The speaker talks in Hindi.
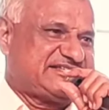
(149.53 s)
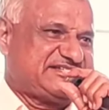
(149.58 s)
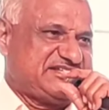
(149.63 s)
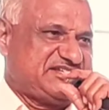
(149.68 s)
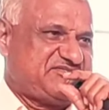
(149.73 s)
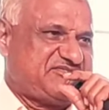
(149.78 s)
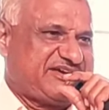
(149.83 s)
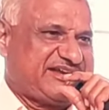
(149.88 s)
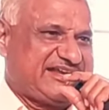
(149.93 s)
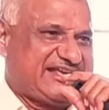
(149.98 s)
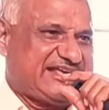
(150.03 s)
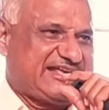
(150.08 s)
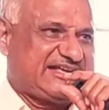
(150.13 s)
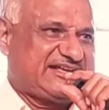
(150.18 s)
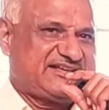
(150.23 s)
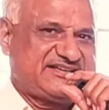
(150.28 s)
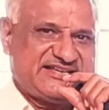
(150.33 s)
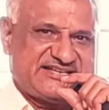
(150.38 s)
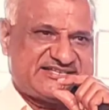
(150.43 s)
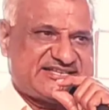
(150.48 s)
का जीवन है
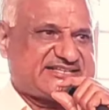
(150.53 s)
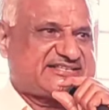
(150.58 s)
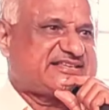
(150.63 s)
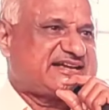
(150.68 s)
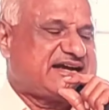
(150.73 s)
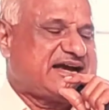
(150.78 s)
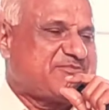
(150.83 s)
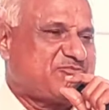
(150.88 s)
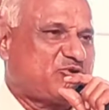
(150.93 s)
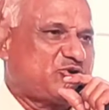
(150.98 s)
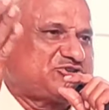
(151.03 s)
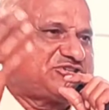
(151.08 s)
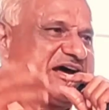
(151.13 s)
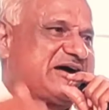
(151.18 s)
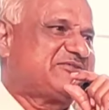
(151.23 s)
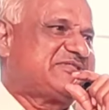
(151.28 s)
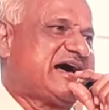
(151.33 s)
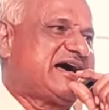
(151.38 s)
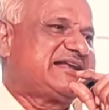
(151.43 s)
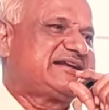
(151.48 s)
ये सत्संग हमको
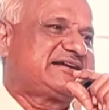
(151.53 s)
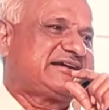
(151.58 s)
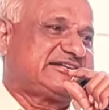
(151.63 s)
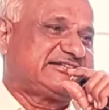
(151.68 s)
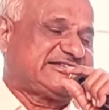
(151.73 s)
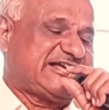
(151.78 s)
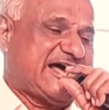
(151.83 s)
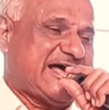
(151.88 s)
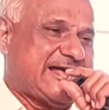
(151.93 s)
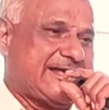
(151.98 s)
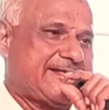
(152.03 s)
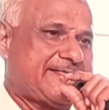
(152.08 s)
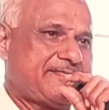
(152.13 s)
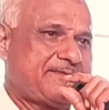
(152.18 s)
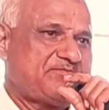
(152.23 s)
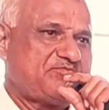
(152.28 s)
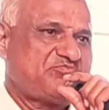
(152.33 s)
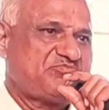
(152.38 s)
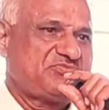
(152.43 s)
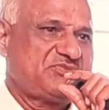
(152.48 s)
सावधान करता है
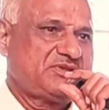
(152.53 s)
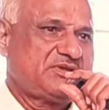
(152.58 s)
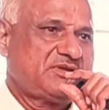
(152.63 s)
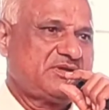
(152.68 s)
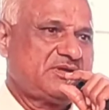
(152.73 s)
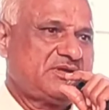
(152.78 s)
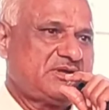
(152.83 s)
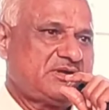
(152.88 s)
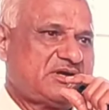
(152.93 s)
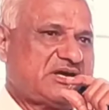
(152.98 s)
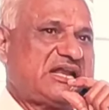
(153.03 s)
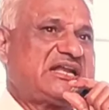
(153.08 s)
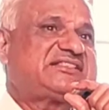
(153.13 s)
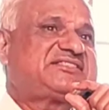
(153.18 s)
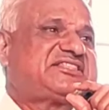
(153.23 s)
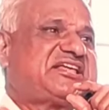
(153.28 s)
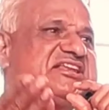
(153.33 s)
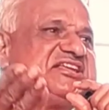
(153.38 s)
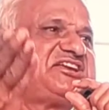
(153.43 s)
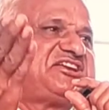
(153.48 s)

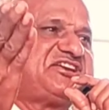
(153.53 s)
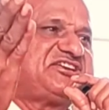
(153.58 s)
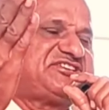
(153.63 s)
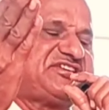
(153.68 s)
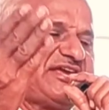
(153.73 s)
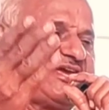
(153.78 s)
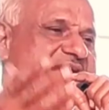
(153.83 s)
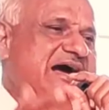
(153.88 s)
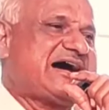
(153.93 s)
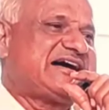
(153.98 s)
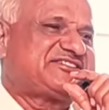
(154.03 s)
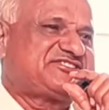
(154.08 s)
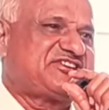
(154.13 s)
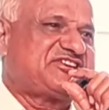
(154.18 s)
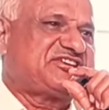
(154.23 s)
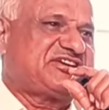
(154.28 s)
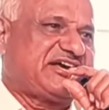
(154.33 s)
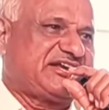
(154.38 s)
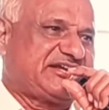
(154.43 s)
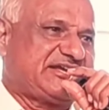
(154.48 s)
गलत तरीके से
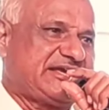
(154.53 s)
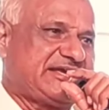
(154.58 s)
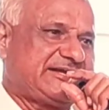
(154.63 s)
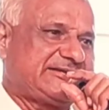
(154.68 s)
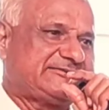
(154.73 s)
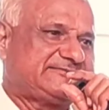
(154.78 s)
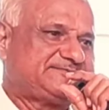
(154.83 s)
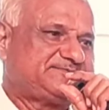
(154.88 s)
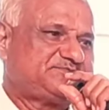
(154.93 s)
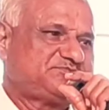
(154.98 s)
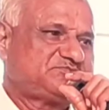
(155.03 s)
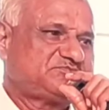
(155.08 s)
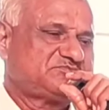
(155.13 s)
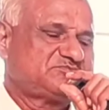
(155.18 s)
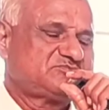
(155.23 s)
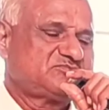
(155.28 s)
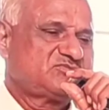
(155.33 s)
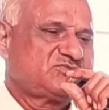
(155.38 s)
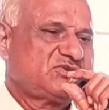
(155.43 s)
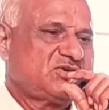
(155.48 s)
आचरण करके
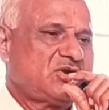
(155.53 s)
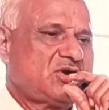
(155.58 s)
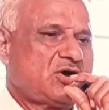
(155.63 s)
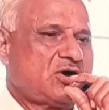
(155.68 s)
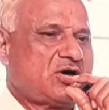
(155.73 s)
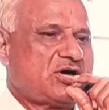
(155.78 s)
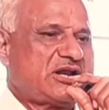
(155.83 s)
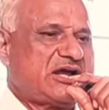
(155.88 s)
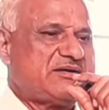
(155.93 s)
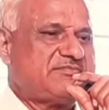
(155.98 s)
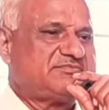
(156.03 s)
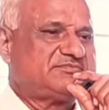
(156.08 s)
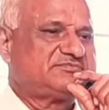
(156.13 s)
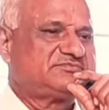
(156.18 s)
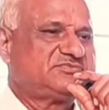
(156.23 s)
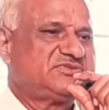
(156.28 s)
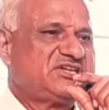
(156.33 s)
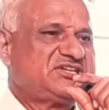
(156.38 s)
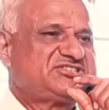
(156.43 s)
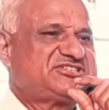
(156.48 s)
और हम
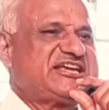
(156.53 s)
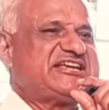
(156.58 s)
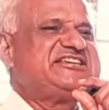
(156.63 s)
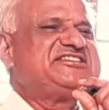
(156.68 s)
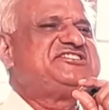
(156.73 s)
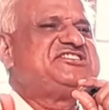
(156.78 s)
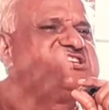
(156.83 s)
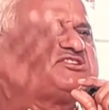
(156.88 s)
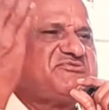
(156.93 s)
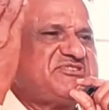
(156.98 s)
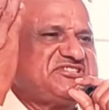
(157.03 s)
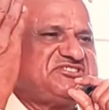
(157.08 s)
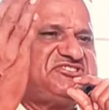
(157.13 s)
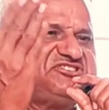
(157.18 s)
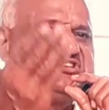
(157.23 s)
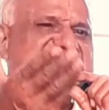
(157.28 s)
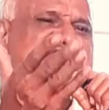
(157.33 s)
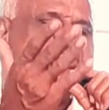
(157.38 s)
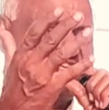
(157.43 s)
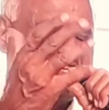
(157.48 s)
सही जीवन
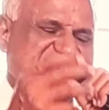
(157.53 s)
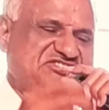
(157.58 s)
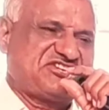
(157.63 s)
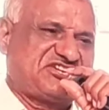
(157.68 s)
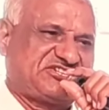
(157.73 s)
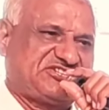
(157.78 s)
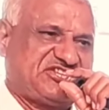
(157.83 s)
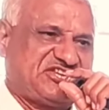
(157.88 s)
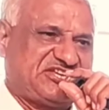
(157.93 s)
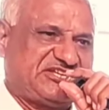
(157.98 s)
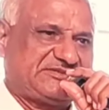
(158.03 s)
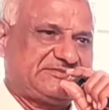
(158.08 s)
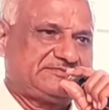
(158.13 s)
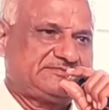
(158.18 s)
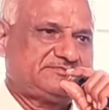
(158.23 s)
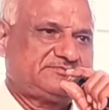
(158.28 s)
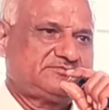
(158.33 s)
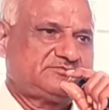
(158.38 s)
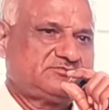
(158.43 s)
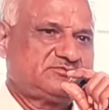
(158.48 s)
जी नहीं सकते
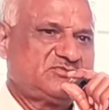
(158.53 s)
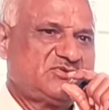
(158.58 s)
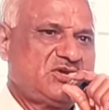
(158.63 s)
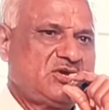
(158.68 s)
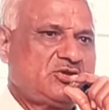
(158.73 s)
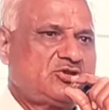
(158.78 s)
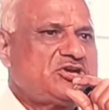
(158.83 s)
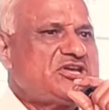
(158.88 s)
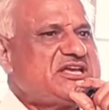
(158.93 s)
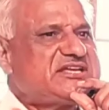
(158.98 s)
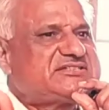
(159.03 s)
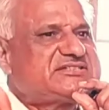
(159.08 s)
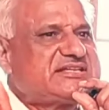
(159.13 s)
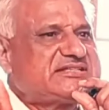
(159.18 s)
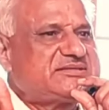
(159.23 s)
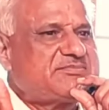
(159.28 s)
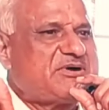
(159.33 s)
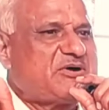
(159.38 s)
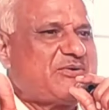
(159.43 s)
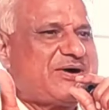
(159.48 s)
तो ये
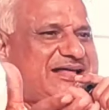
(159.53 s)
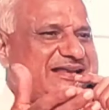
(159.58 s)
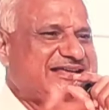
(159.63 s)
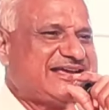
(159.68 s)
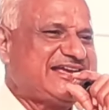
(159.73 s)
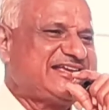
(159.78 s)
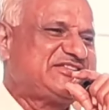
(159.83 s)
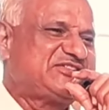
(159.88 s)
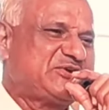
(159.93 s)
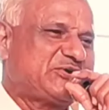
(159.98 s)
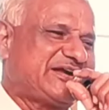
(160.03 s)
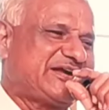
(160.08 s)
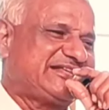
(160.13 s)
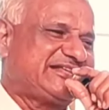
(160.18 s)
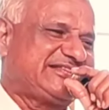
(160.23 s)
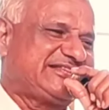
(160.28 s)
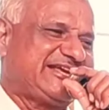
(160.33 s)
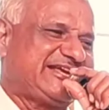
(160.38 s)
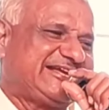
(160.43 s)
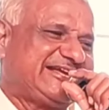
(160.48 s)
संत भगवान यही तो
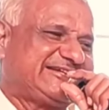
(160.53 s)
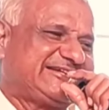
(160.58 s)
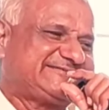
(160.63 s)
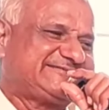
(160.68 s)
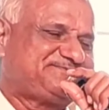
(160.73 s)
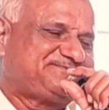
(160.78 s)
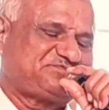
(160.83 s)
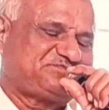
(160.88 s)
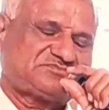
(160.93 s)
कहते हैं